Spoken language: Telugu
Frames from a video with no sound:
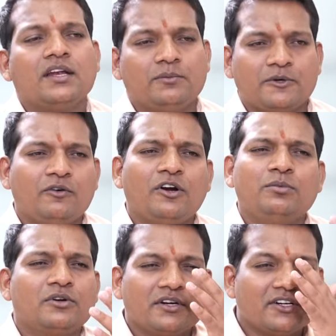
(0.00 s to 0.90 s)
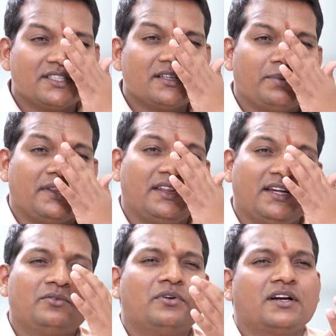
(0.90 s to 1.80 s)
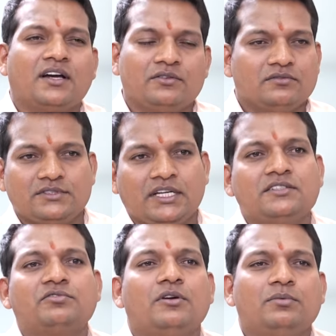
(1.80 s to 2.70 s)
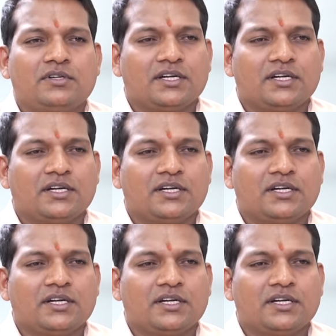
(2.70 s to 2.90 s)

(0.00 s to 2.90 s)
వరల్డ్ బుక్ రికార్డ్స్ అంత పెద్దదేం కూడా కాదు గిన్నీస్ వరల్డ్ బుక్